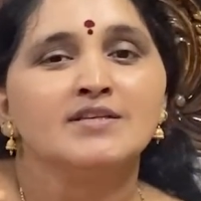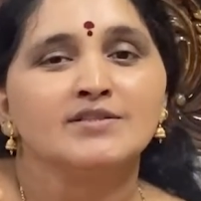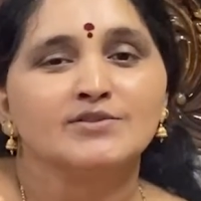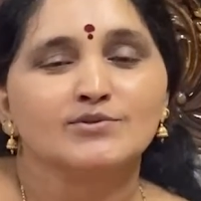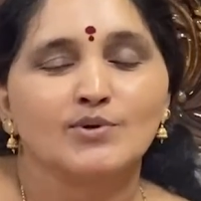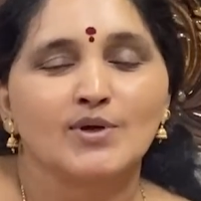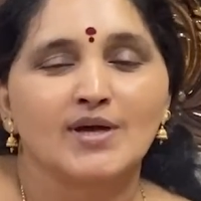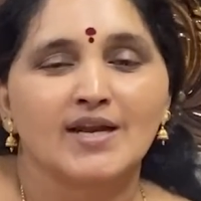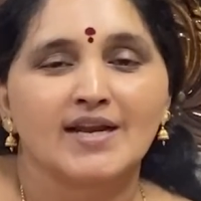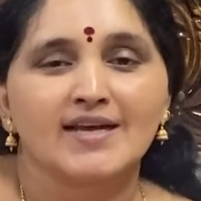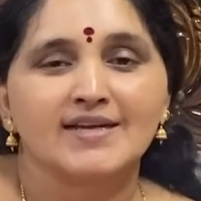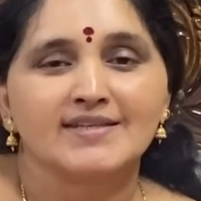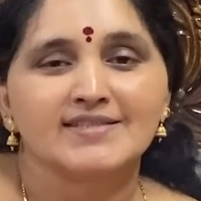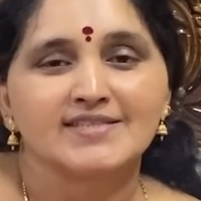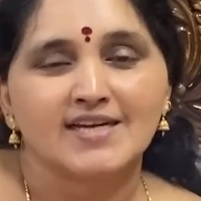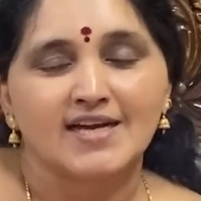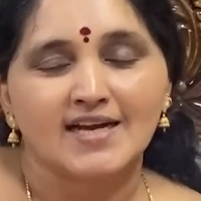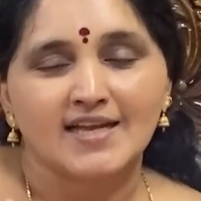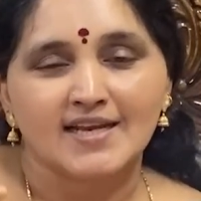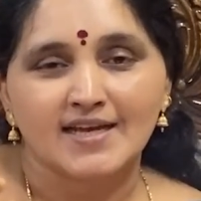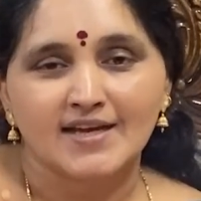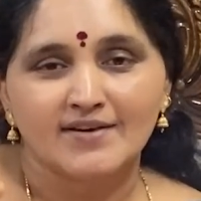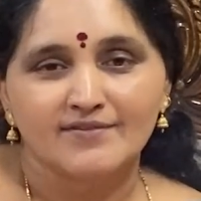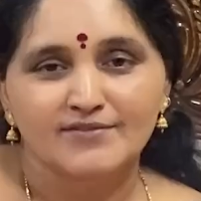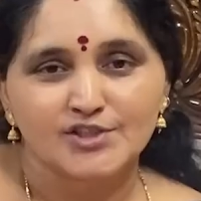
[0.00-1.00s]
సో అలా
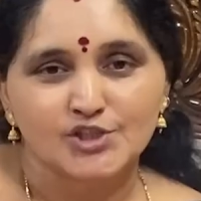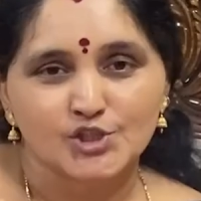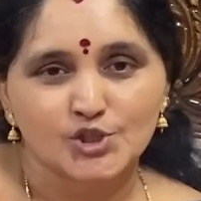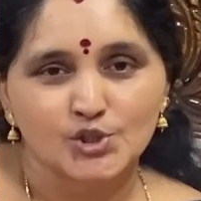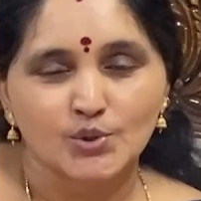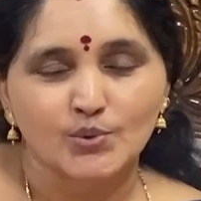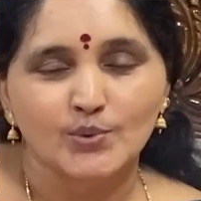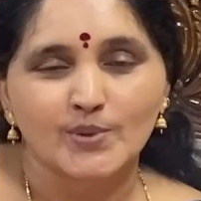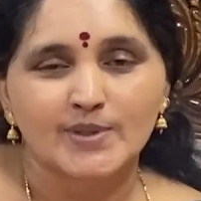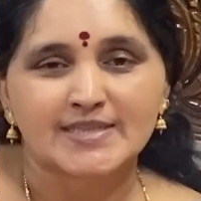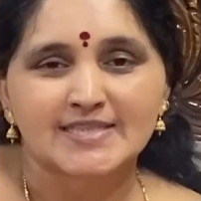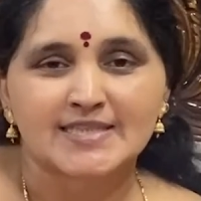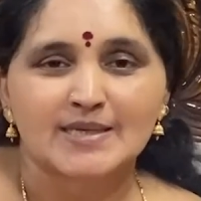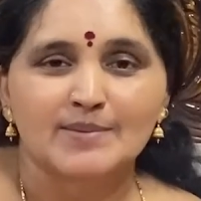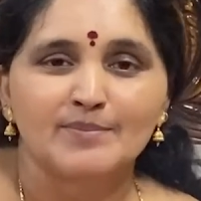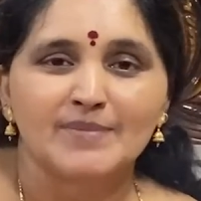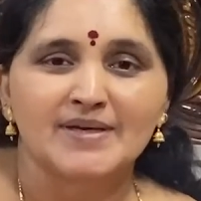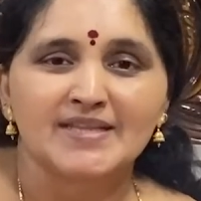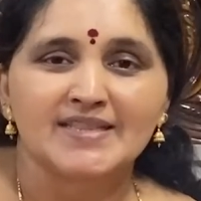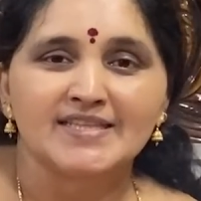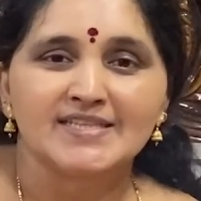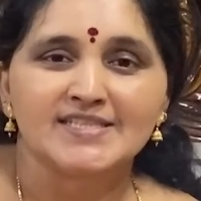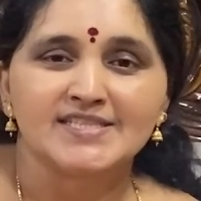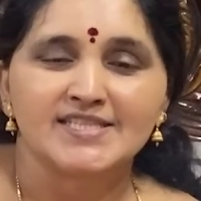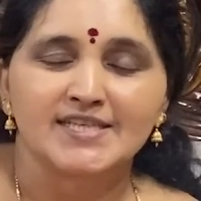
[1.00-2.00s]
చాలా విష్ణువుకు
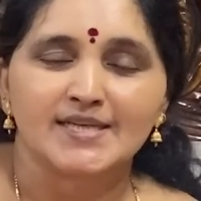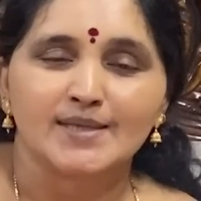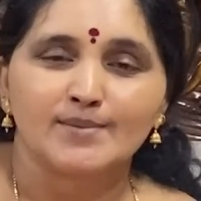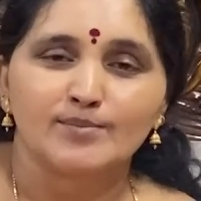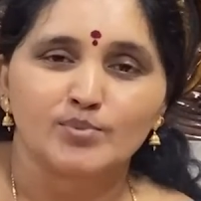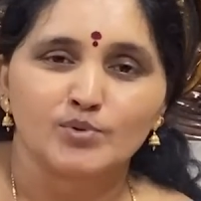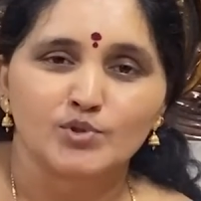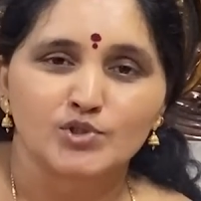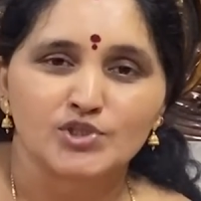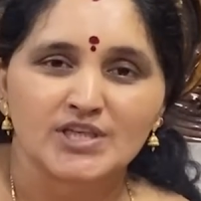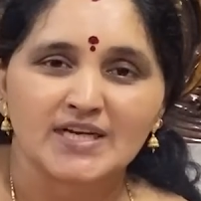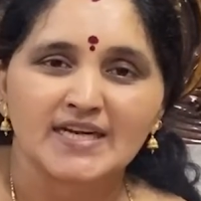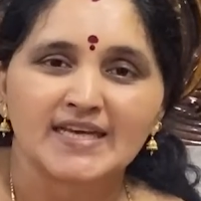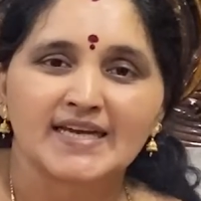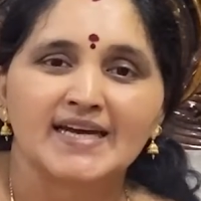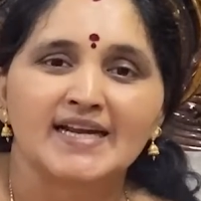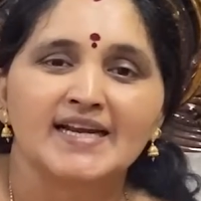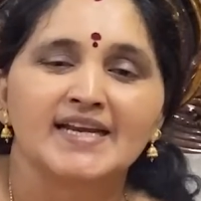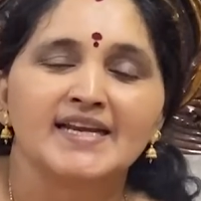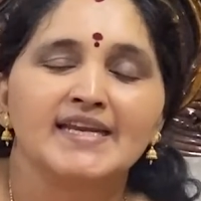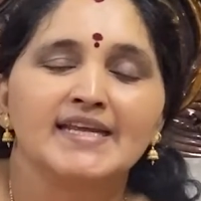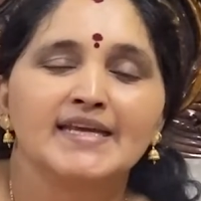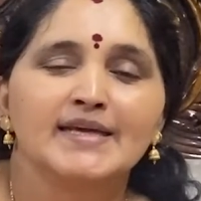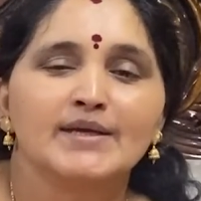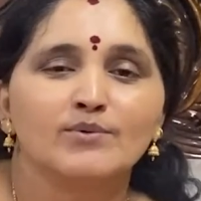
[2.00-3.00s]
సంబంధించిన పూజలకు
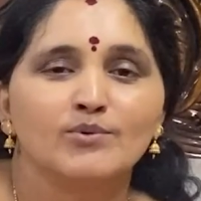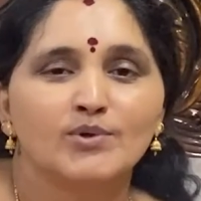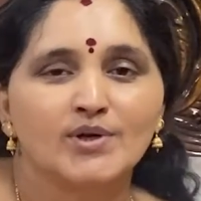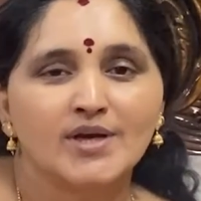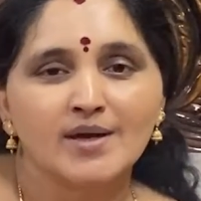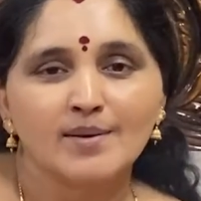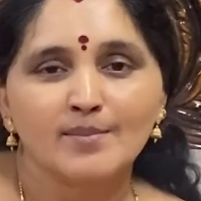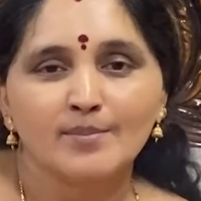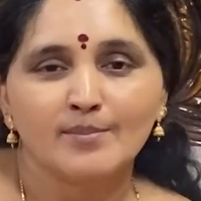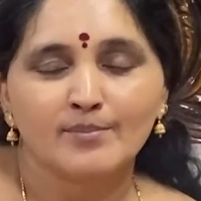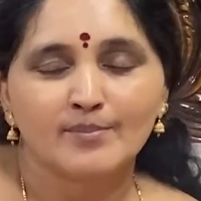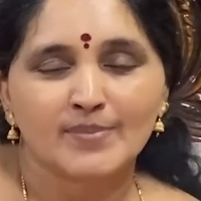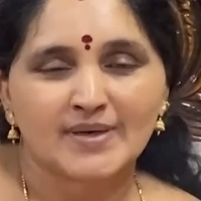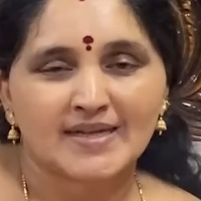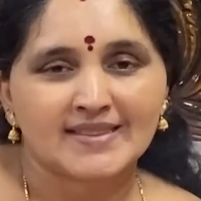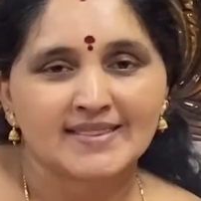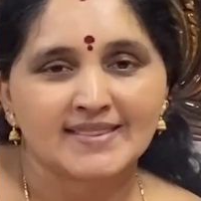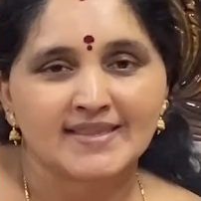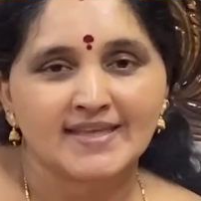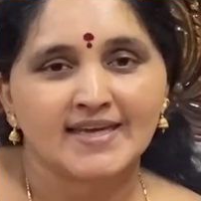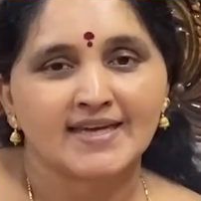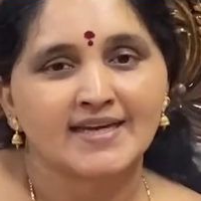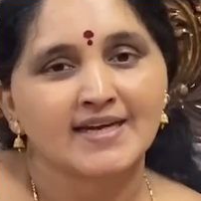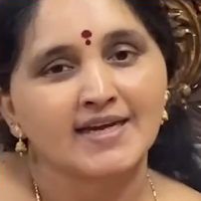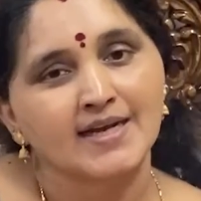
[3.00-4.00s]
అన్నీ కూడా
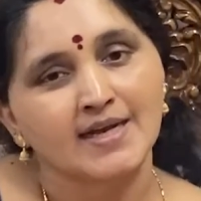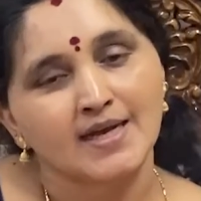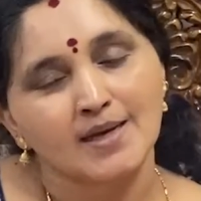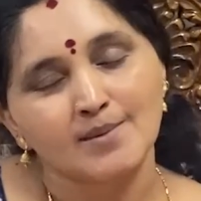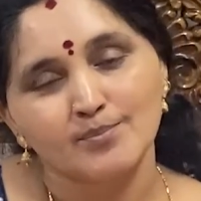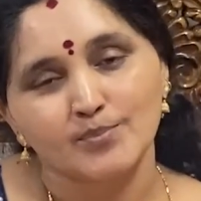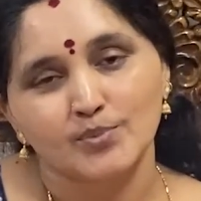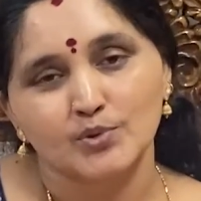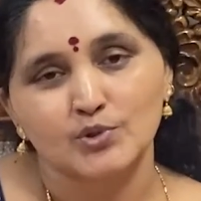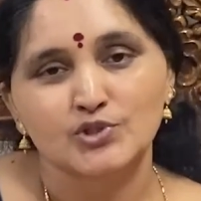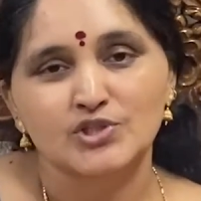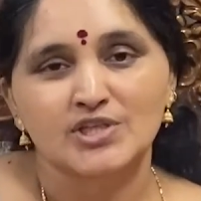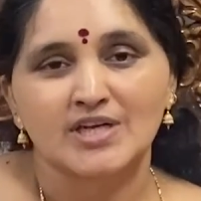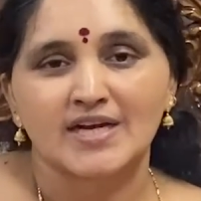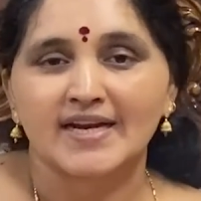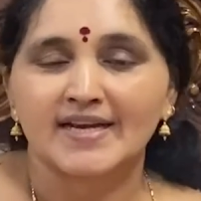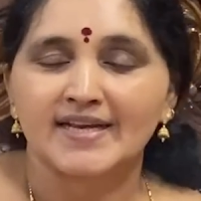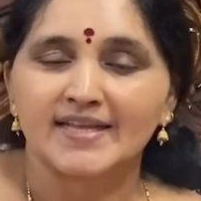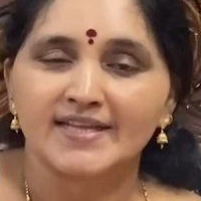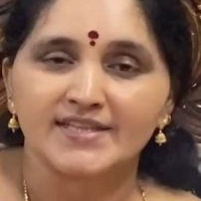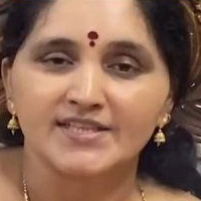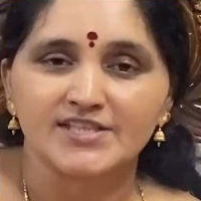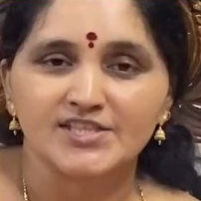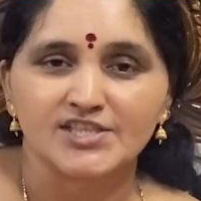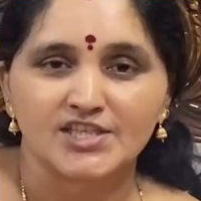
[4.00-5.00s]
ప్రత్యేకంగా పూజలు
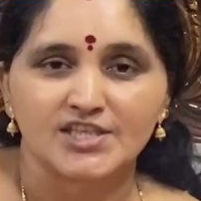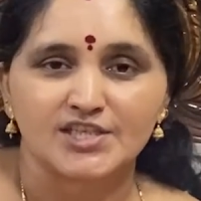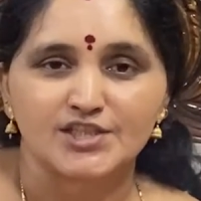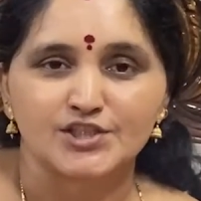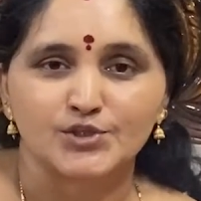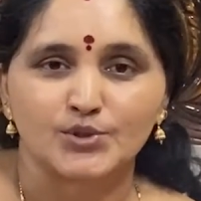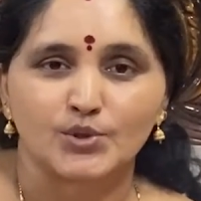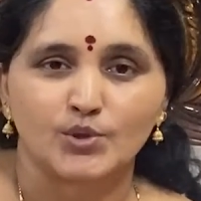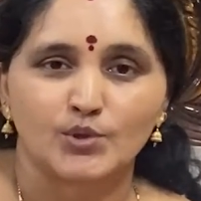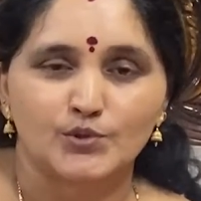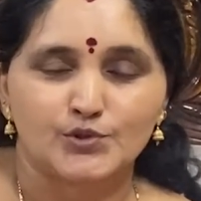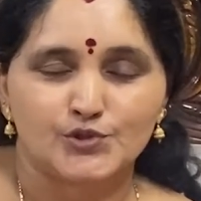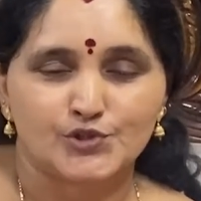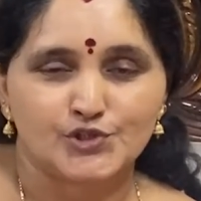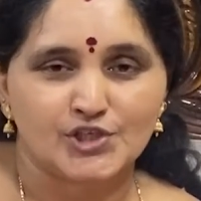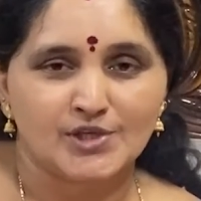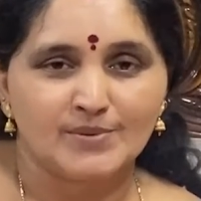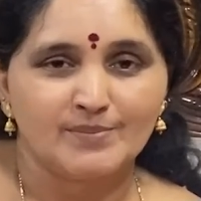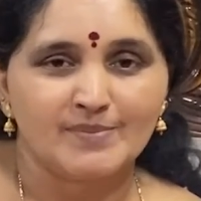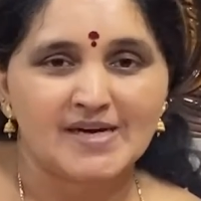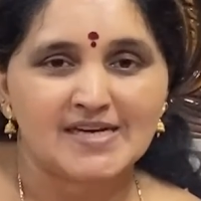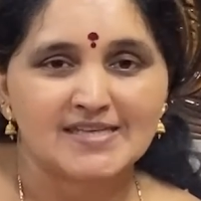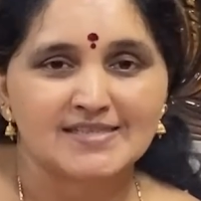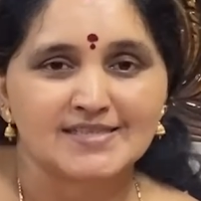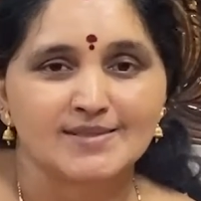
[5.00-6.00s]
అనేది చేసుకోవచ్చు ఈ
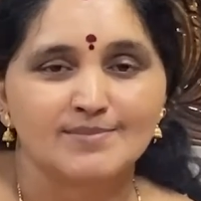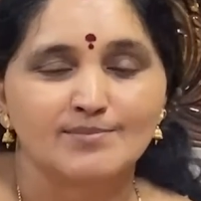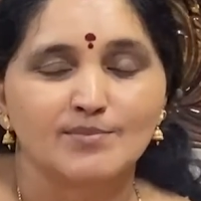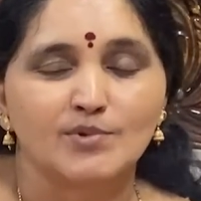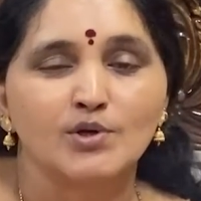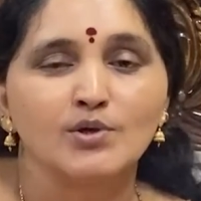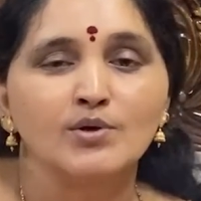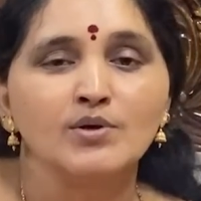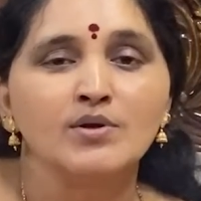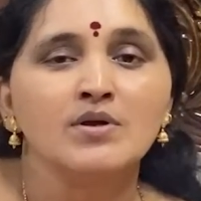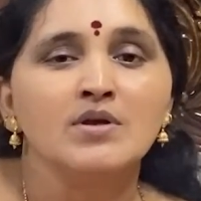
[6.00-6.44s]
మాసంలో